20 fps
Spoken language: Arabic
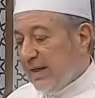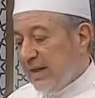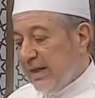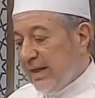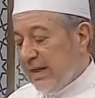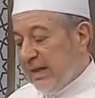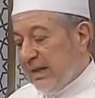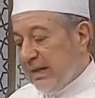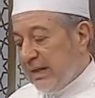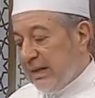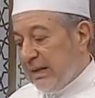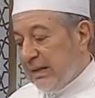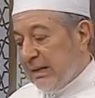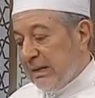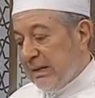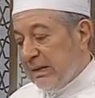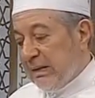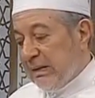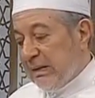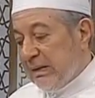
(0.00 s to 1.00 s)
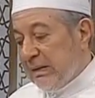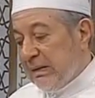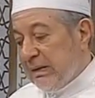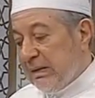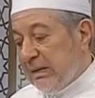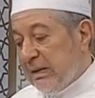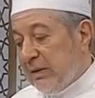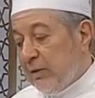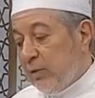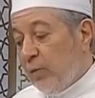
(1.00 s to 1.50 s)

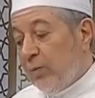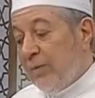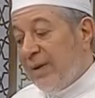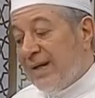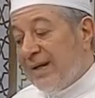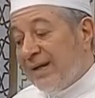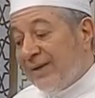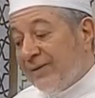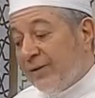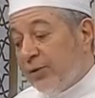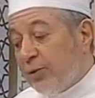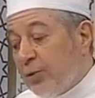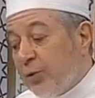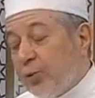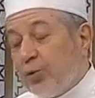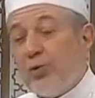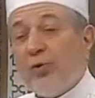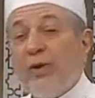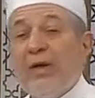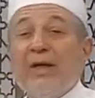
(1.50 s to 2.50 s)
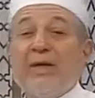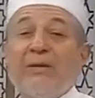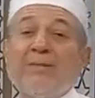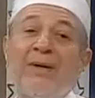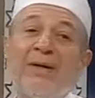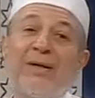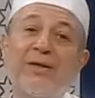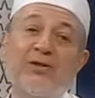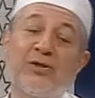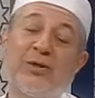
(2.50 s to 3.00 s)
آه مرضت طلعت
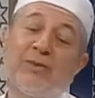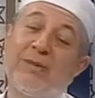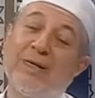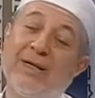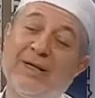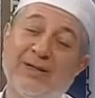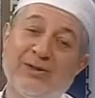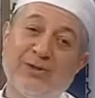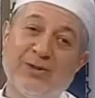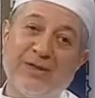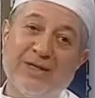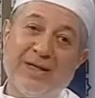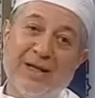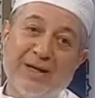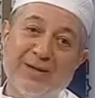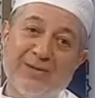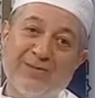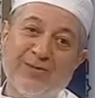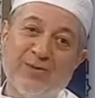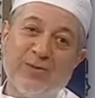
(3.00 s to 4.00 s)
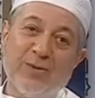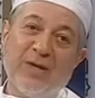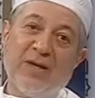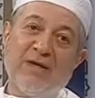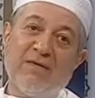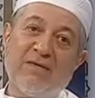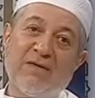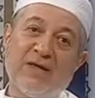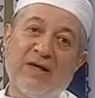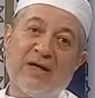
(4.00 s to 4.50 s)
معك جميلة جدا
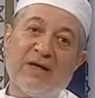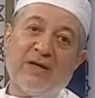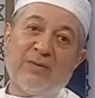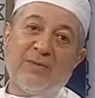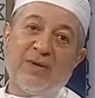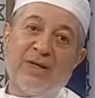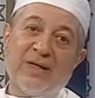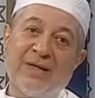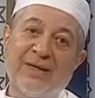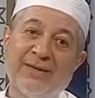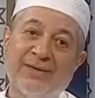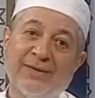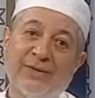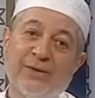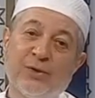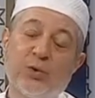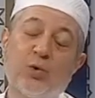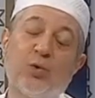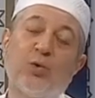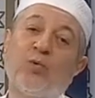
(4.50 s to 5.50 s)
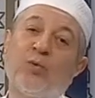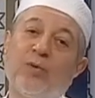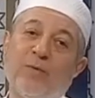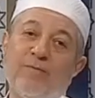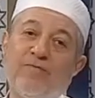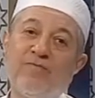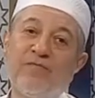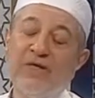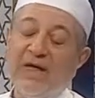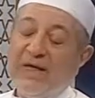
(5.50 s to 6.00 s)
وإذا مرضت
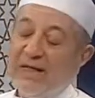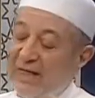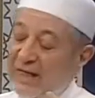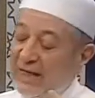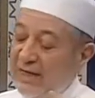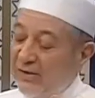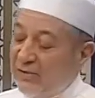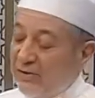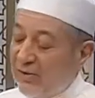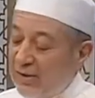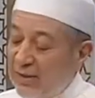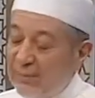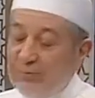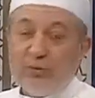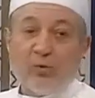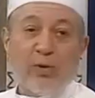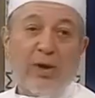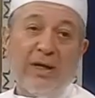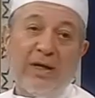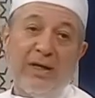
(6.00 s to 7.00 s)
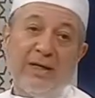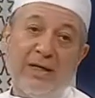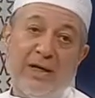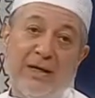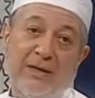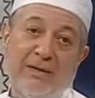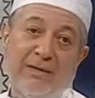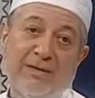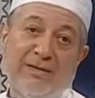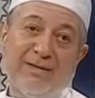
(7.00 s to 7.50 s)
يعني أنا طربت عليها
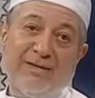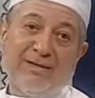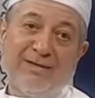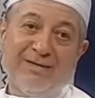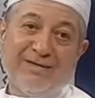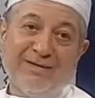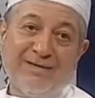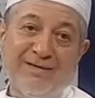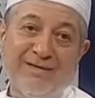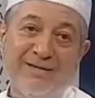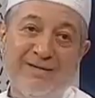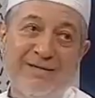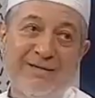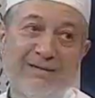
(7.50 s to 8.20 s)
هي صعبة جدا